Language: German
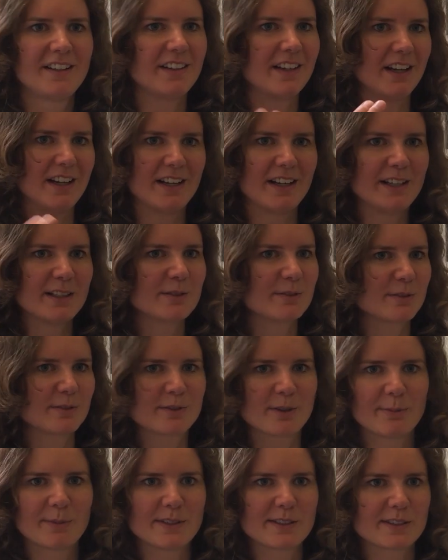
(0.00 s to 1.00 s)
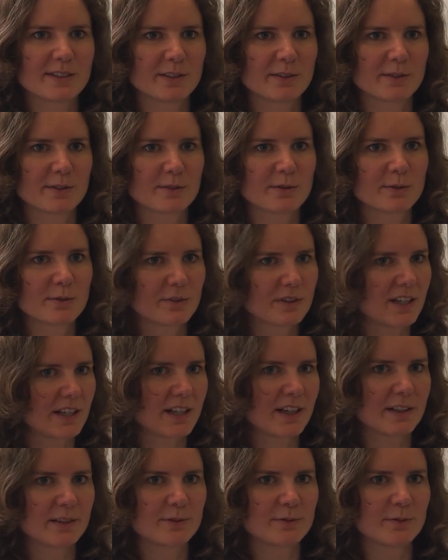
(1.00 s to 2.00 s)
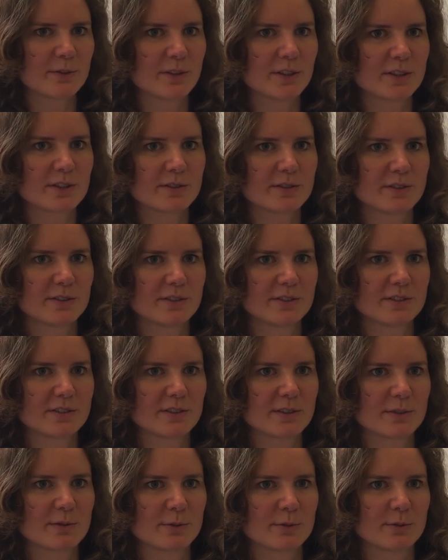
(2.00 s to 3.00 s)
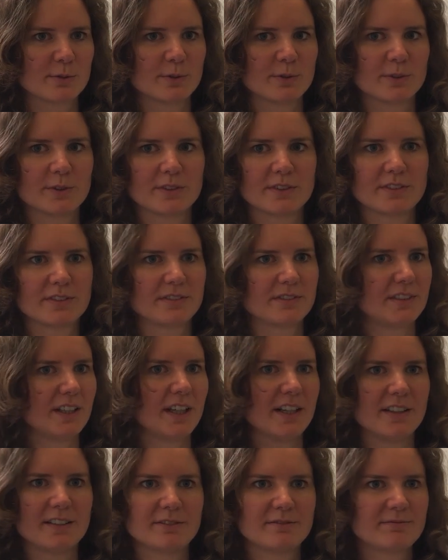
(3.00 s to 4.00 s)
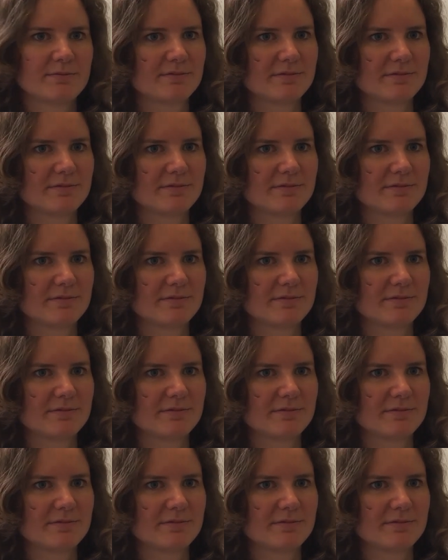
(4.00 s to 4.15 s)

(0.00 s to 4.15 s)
ja, Leistungsverbesserung zu Grundlagenforschung zu ja,